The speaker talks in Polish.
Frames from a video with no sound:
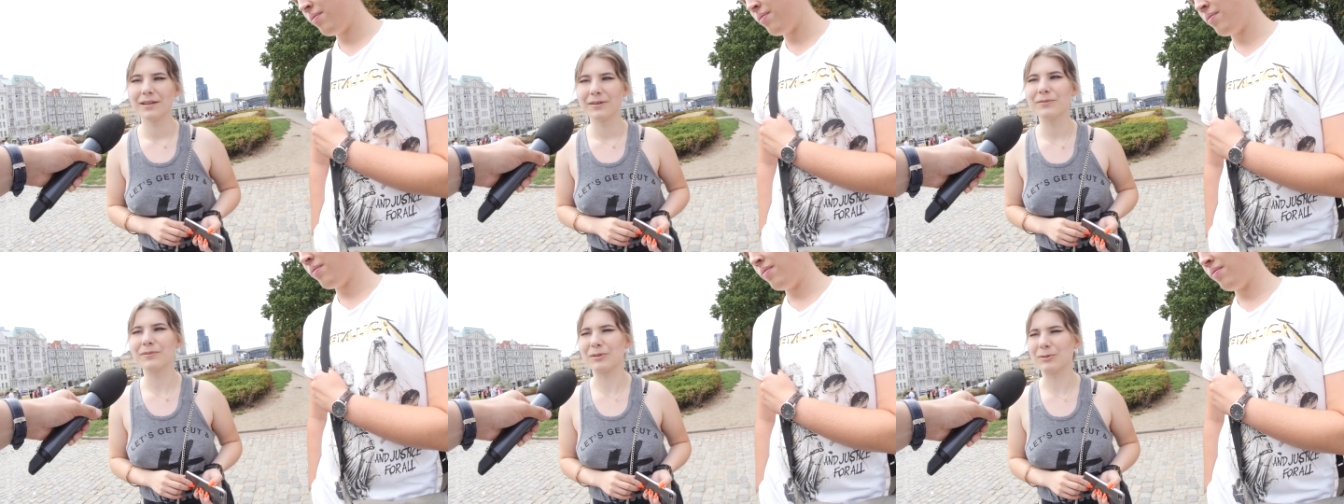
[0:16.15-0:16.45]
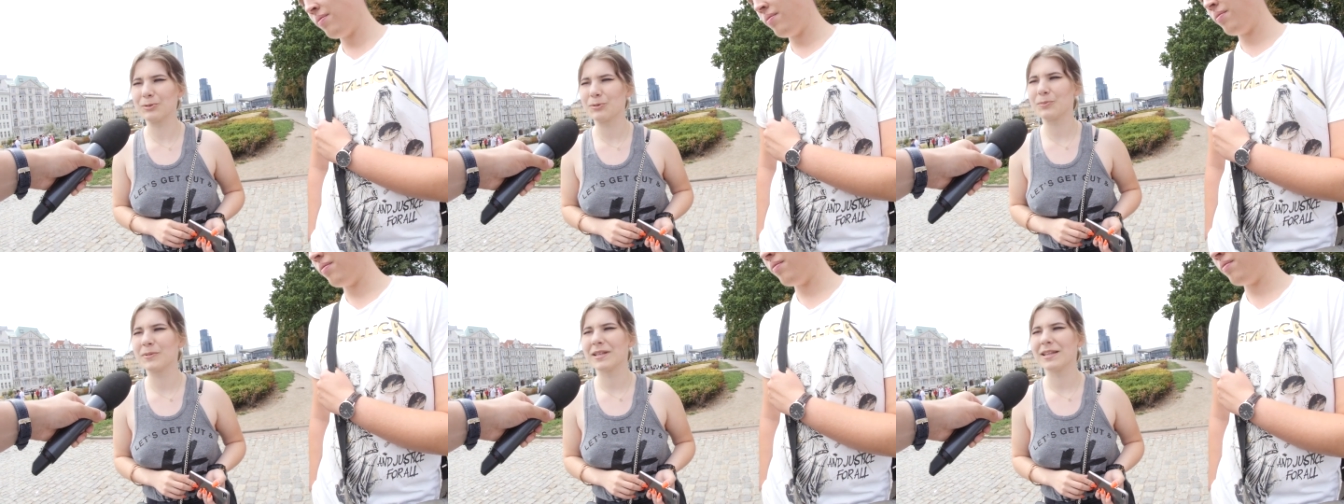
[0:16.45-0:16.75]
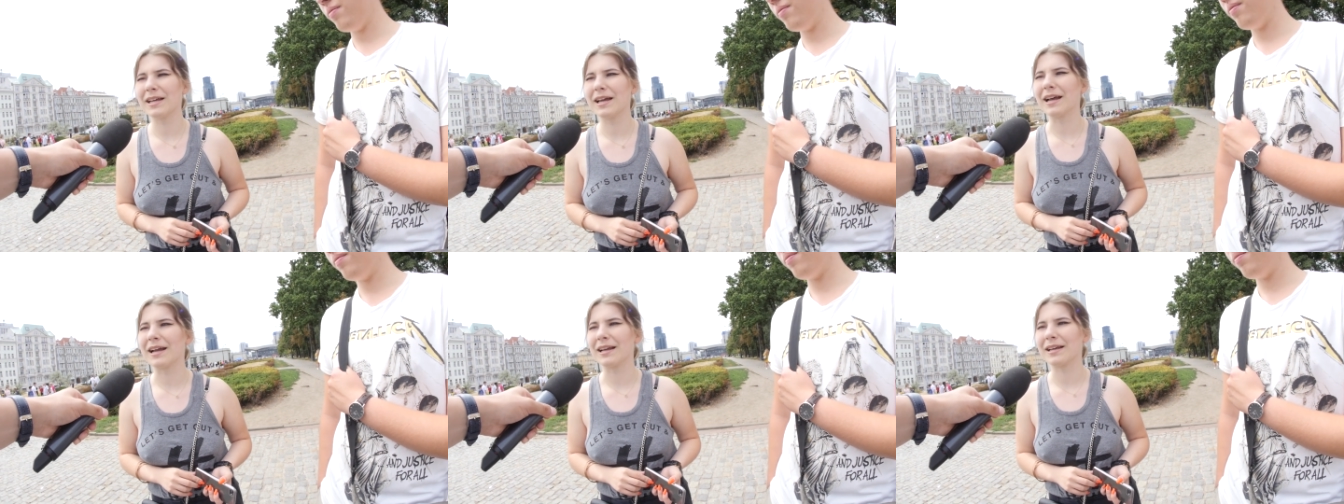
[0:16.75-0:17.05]
Według
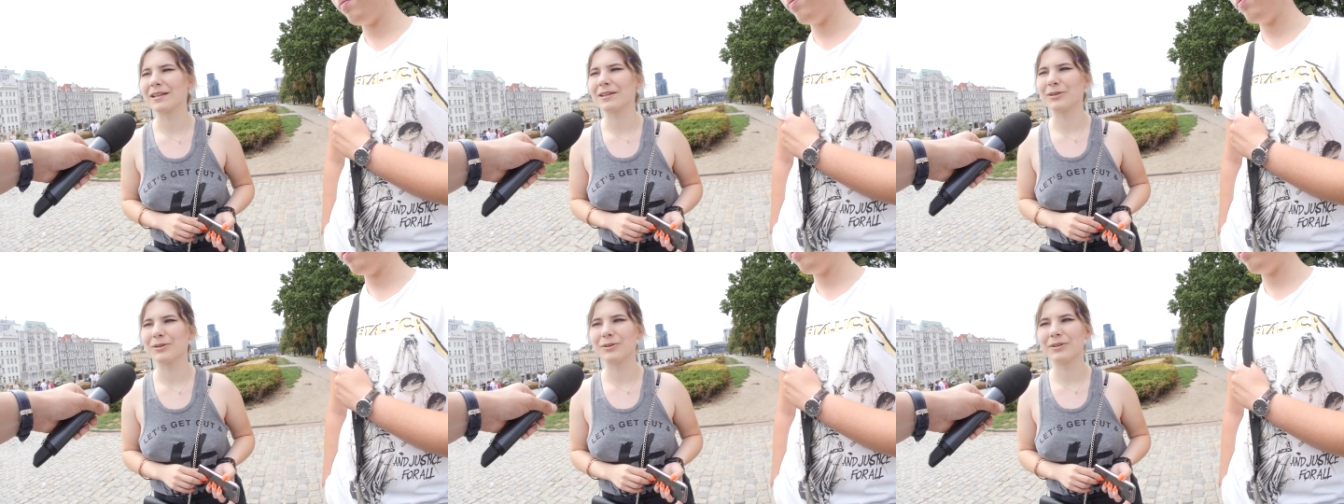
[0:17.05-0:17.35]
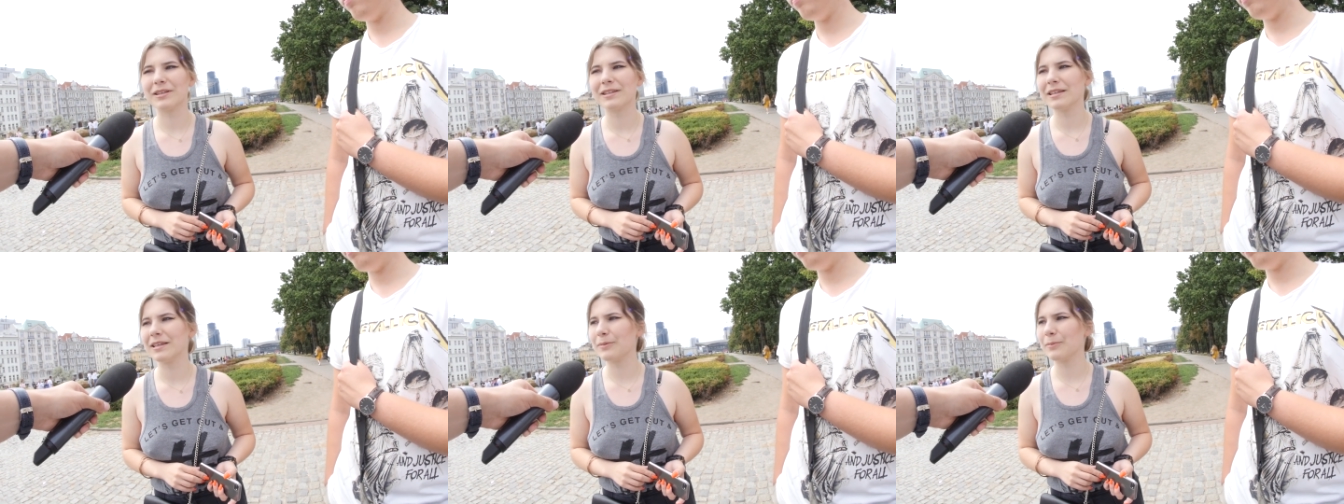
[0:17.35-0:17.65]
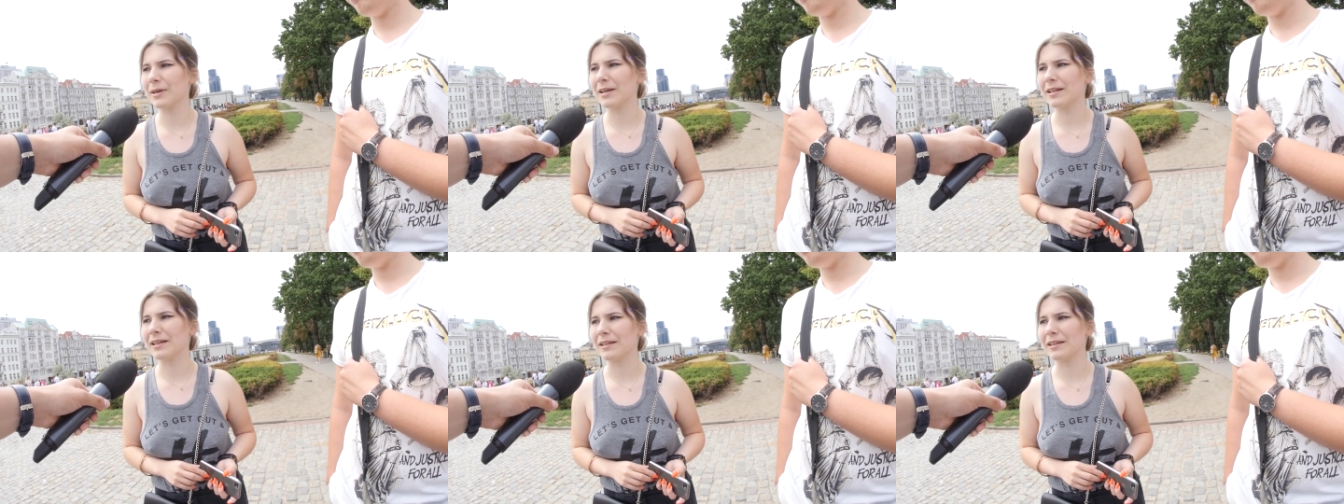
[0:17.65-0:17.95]
mnie tak. No,
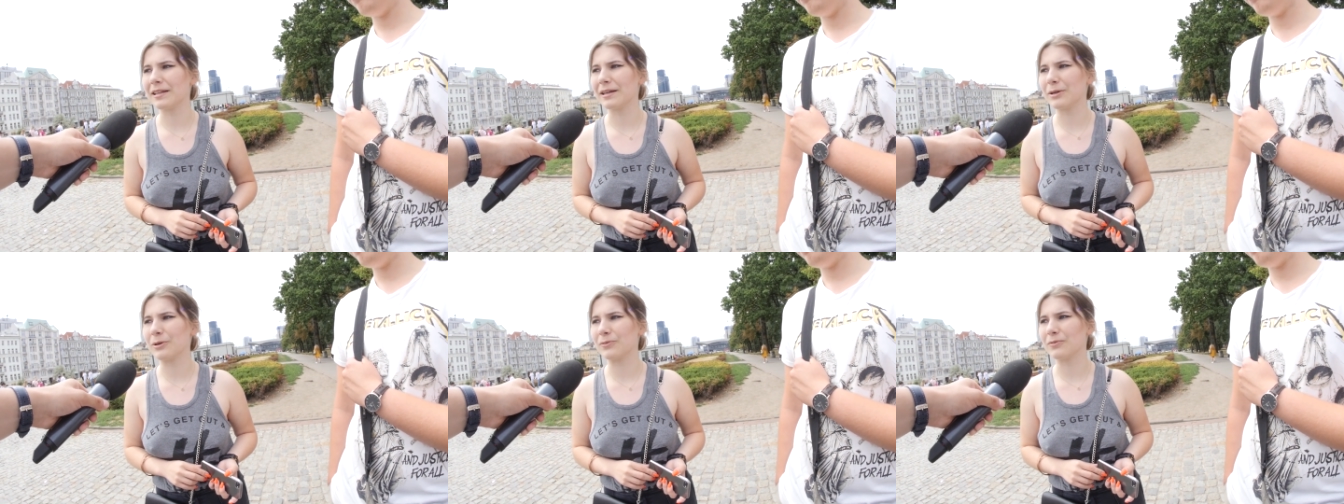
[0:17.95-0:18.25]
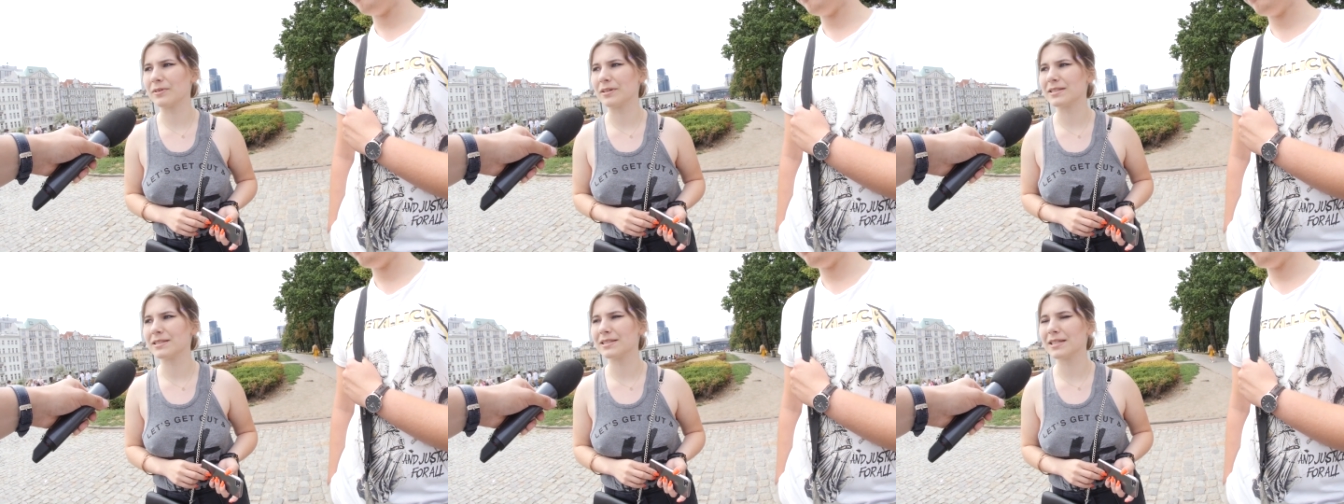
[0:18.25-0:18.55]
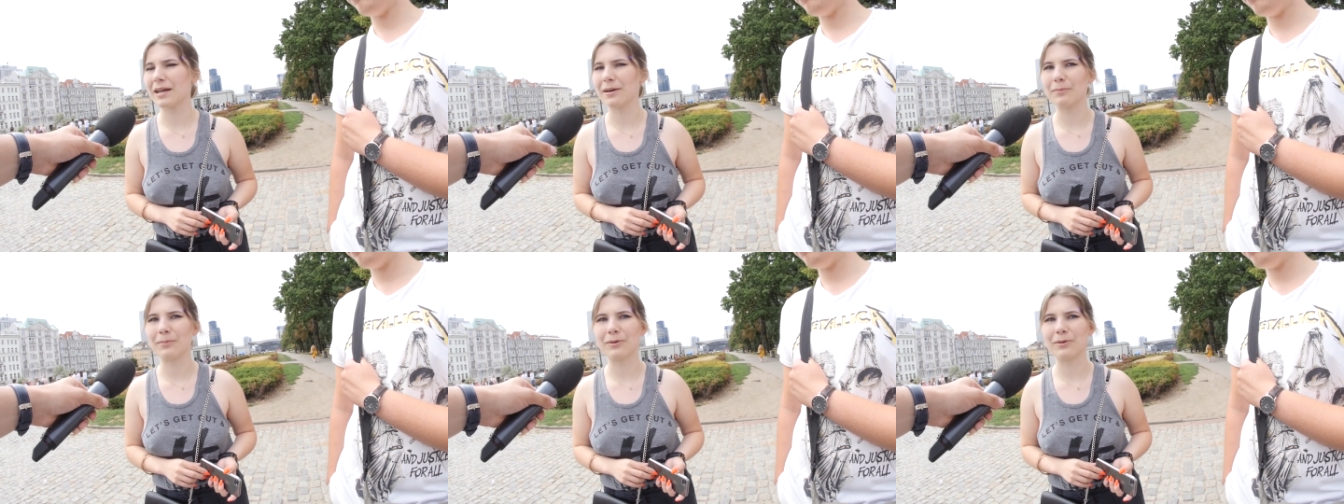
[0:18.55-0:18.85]
nie mieli innego
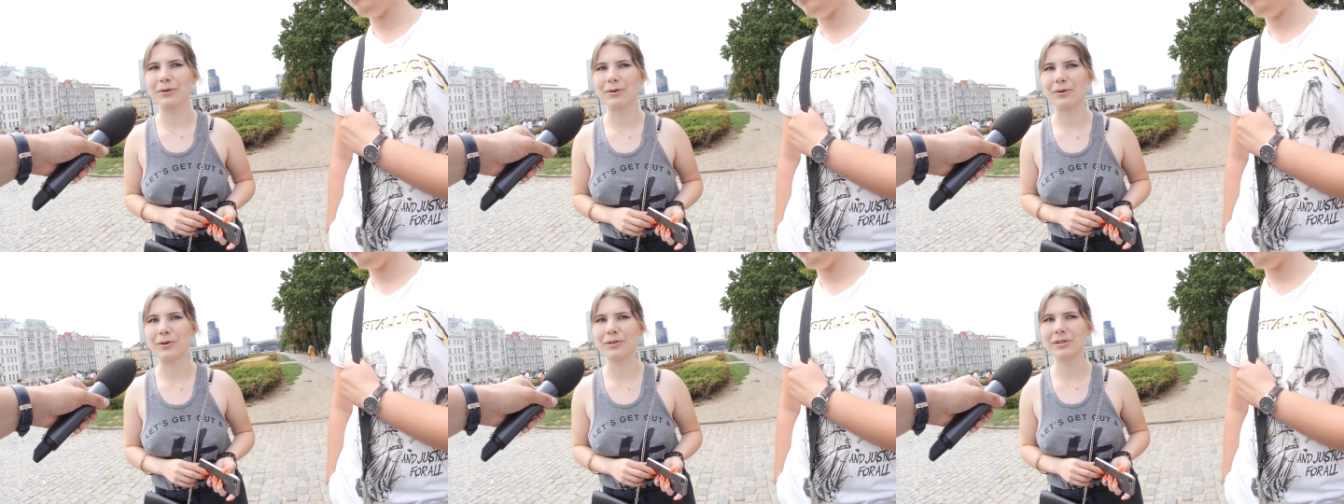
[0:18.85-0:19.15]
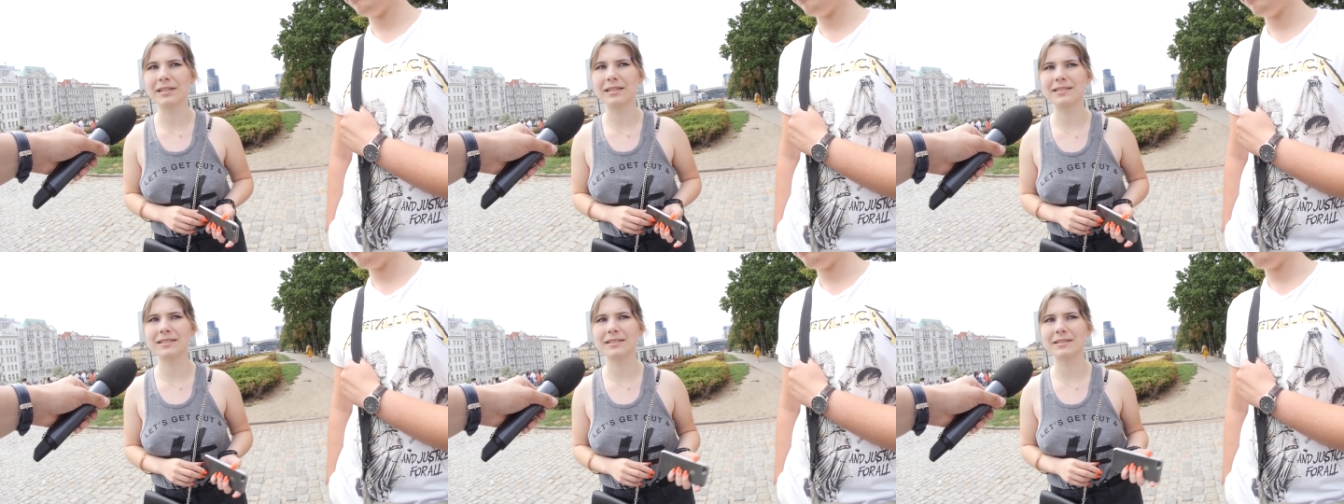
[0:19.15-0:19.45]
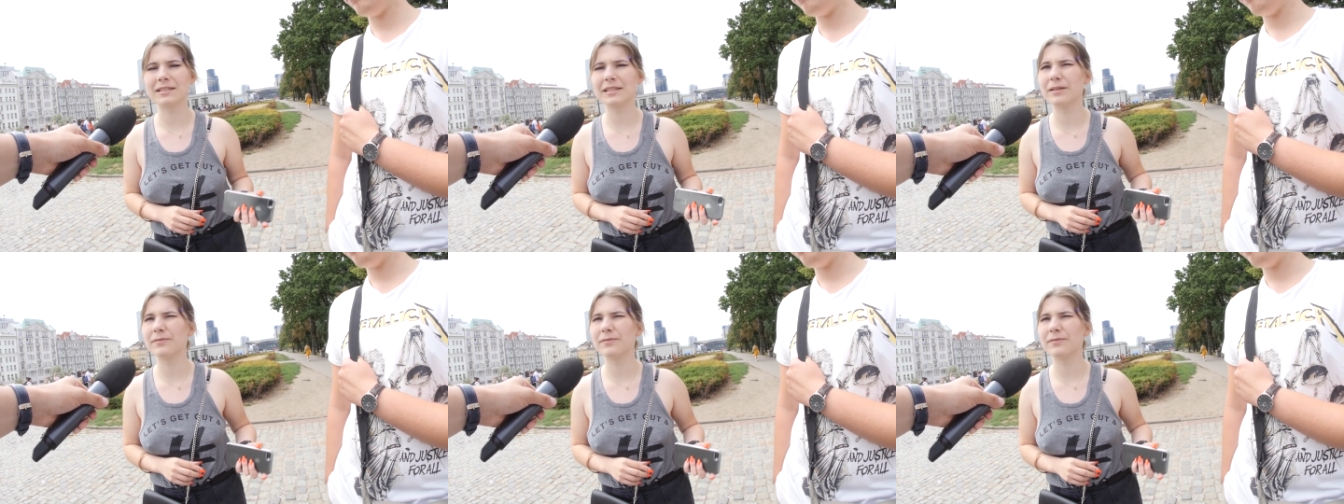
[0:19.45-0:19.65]
wyjścia, bo nie,